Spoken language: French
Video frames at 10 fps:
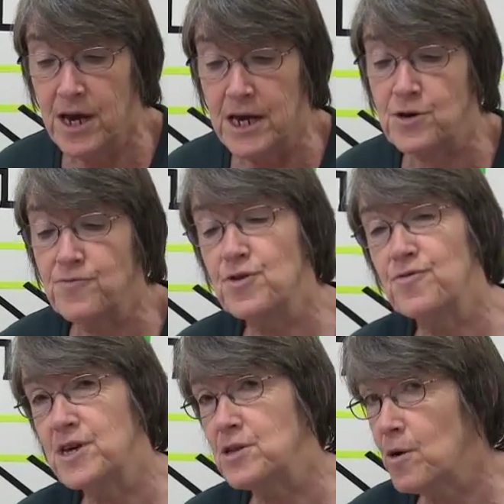et que vous
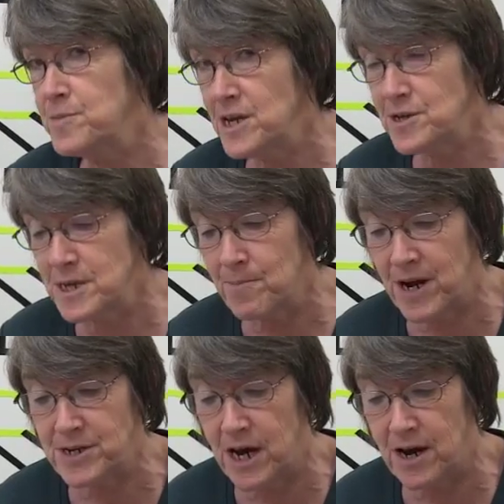deviez dormir dans un
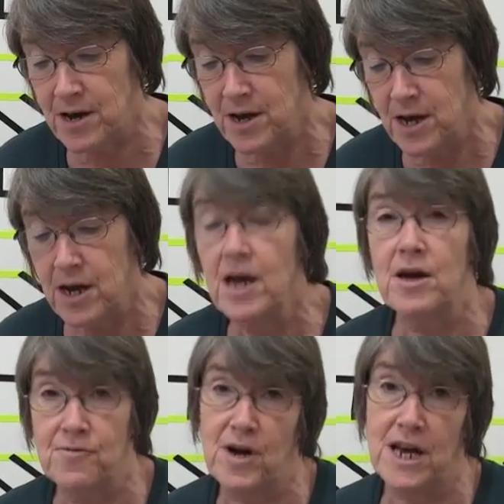placard
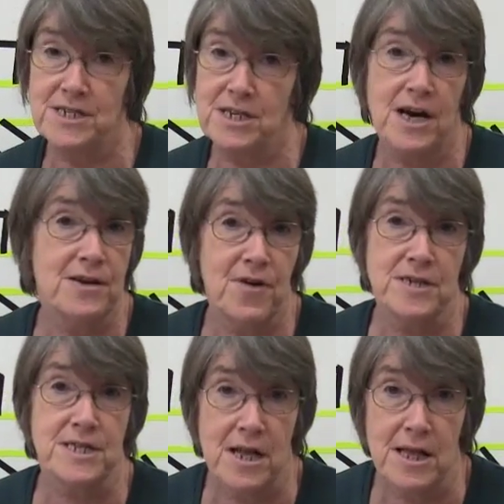Voilà ce qui arrive à
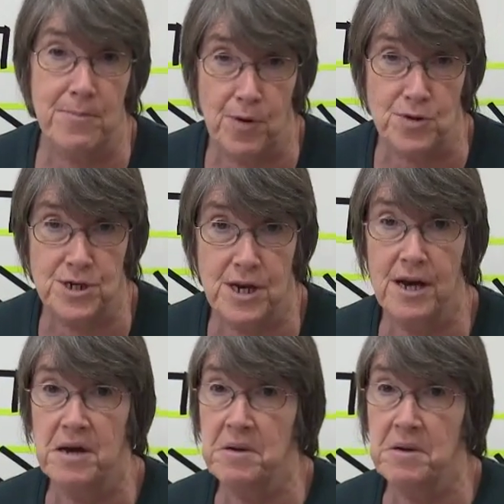Stanley Potts.